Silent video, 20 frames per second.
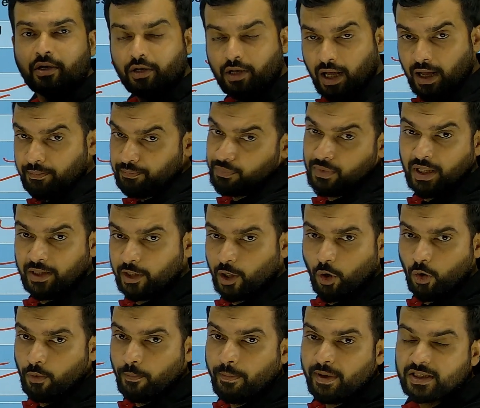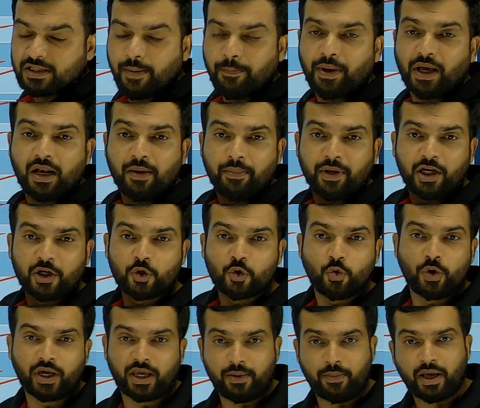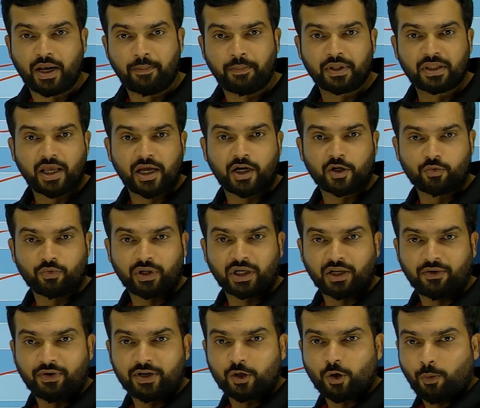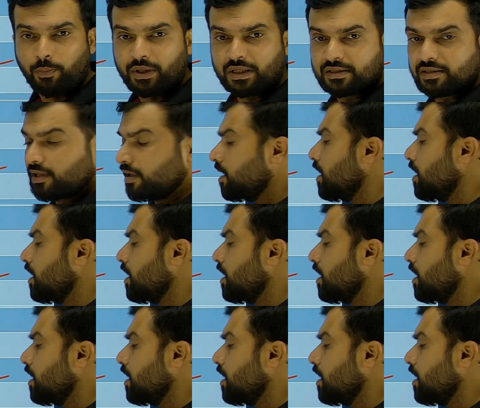हम दे देखो इसके पहले मैंने क्यूए के बारे में बताया कि 21 टॉपिक्स हैं